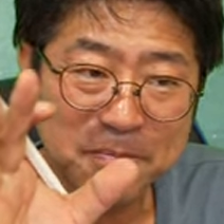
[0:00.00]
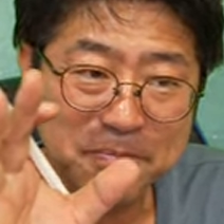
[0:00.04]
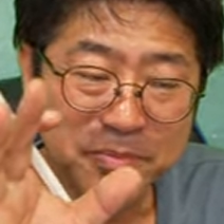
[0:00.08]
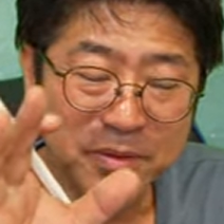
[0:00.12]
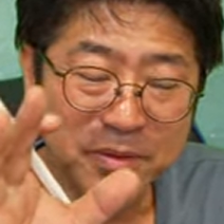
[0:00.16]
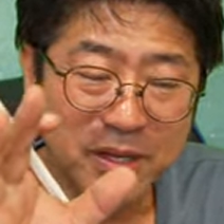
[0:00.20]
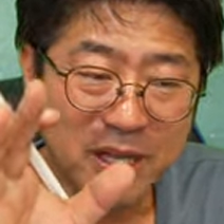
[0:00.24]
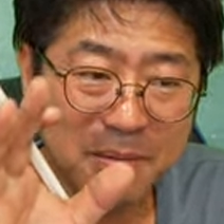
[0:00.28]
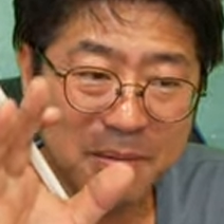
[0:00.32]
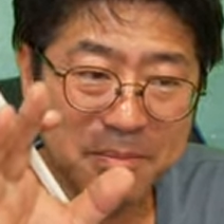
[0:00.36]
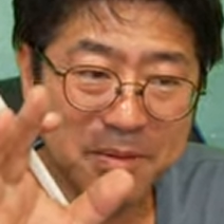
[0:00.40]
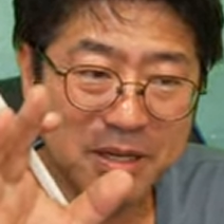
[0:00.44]

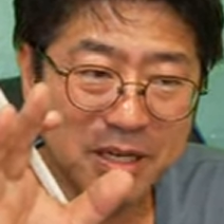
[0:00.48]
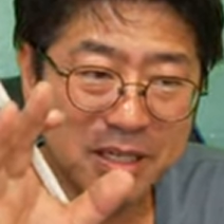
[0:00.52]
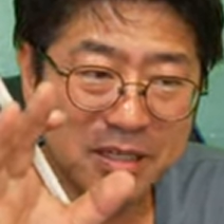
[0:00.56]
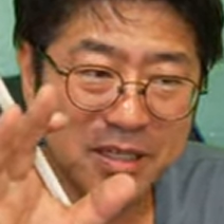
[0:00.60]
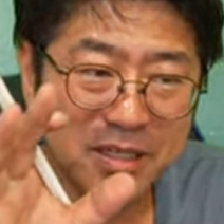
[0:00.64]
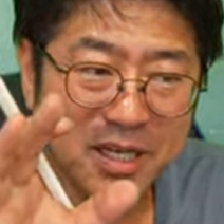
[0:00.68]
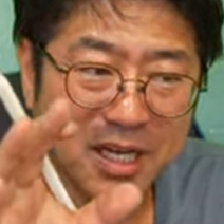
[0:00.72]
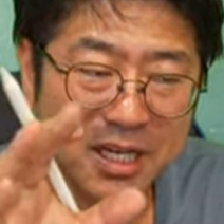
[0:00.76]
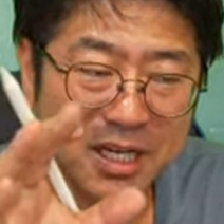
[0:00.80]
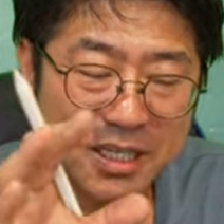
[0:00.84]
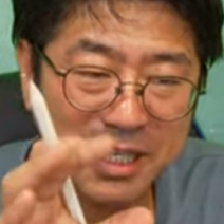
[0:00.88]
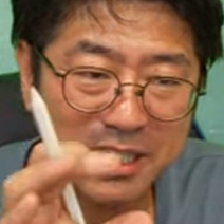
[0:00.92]
カメラって
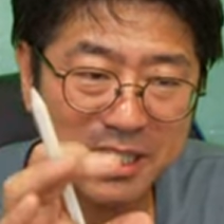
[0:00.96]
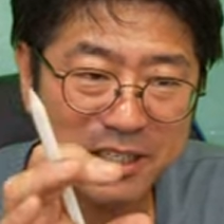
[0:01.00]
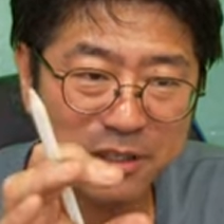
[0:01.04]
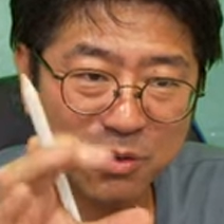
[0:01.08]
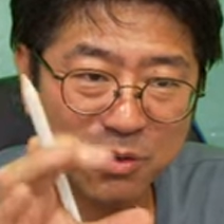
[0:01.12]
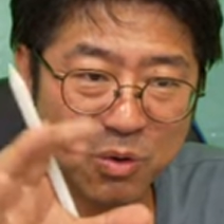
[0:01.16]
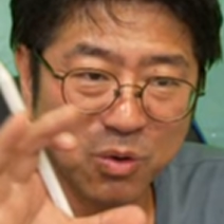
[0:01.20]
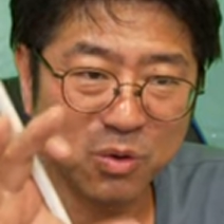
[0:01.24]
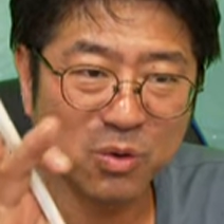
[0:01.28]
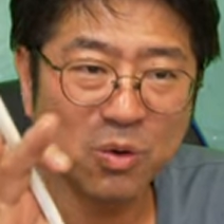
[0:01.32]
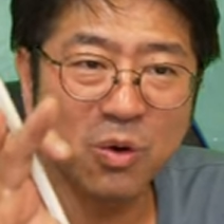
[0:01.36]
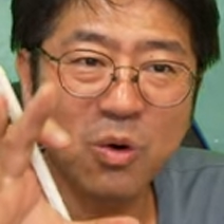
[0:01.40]
かなり
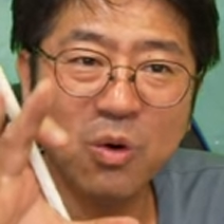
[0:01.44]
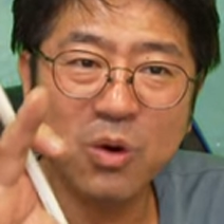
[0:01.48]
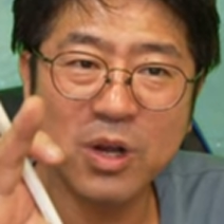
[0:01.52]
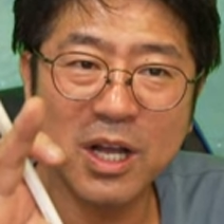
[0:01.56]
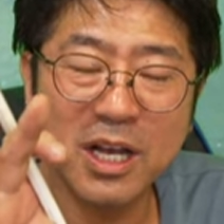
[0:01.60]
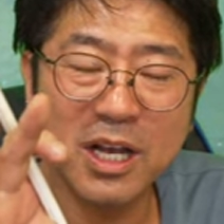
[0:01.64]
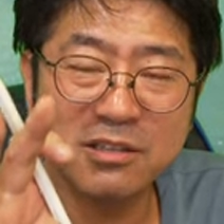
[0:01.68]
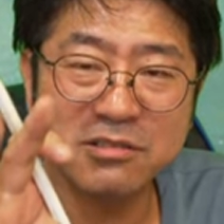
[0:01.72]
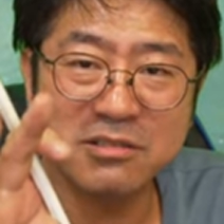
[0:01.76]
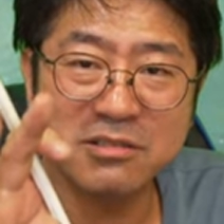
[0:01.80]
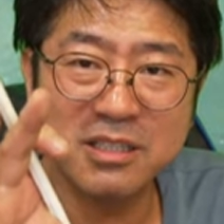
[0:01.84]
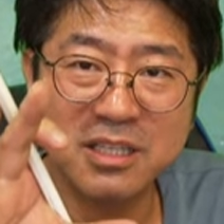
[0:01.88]
こう広
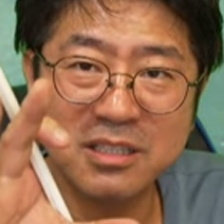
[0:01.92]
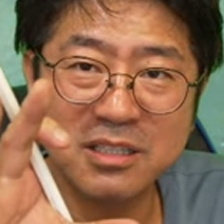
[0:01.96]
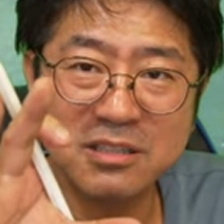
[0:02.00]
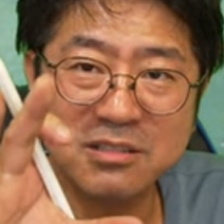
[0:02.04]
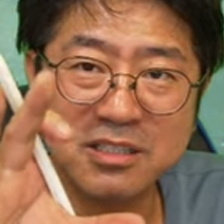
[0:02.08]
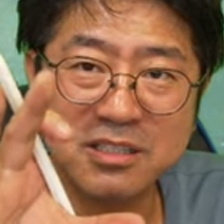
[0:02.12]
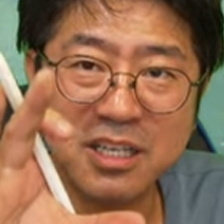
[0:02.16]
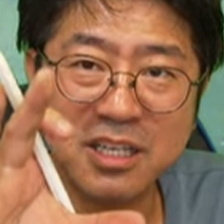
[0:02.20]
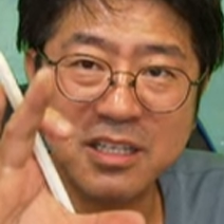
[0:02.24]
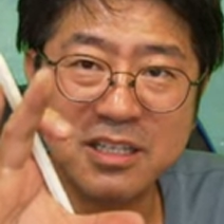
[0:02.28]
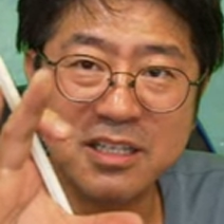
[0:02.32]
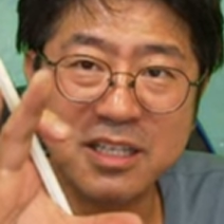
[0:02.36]
角レンズ
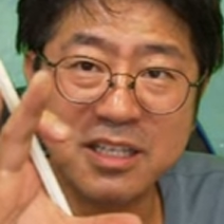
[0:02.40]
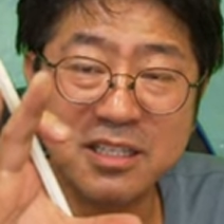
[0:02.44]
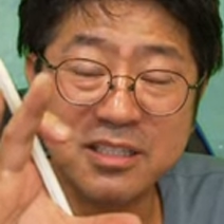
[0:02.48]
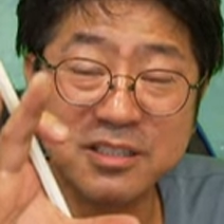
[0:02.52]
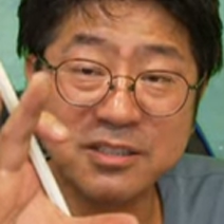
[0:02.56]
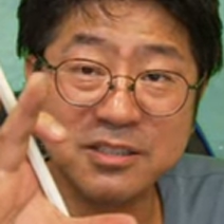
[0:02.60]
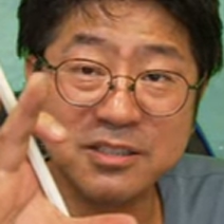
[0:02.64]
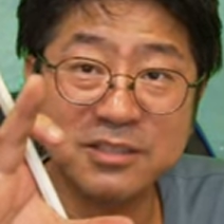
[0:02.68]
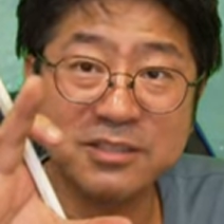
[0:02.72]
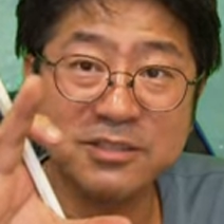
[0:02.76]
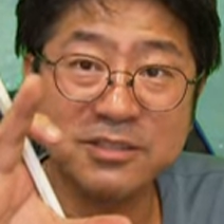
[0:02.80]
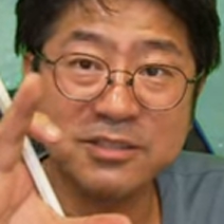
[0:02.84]
やったりす
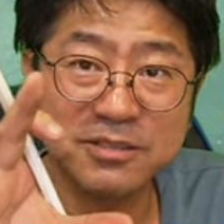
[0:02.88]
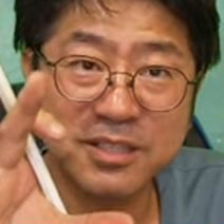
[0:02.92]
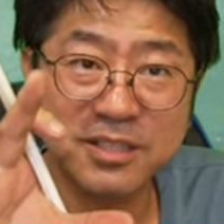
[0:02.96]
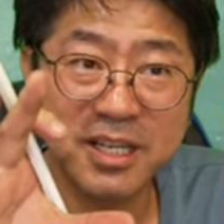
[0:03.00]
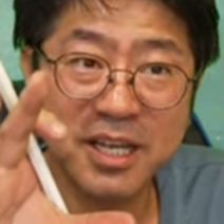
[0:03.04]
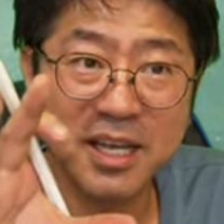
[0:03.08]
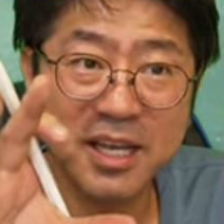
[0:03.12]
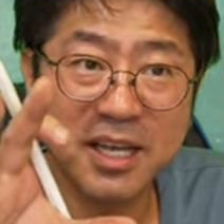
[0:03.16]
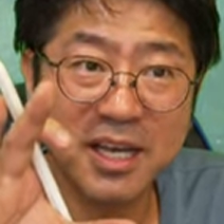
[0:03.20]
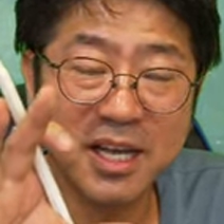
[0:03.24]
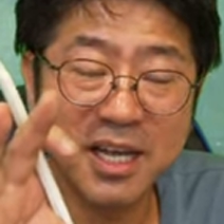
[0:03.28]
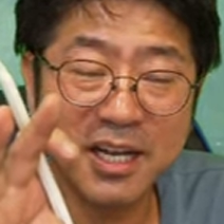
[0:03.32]
るの
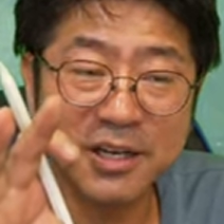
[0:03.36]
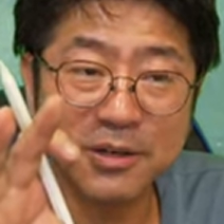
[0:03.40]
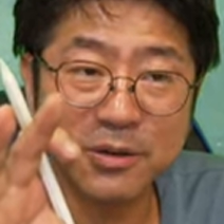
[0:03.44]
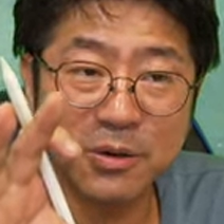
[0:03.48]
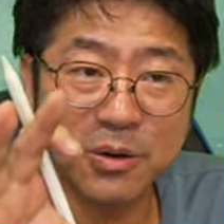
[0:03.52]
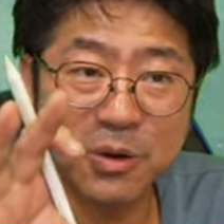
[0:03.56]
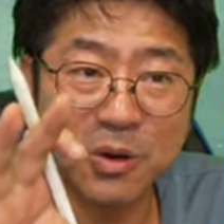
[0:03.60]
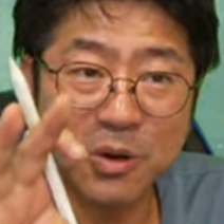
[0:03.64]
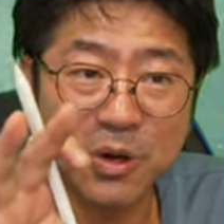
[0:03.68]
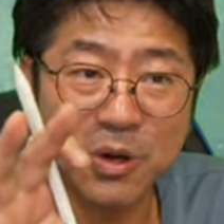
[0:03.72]
であの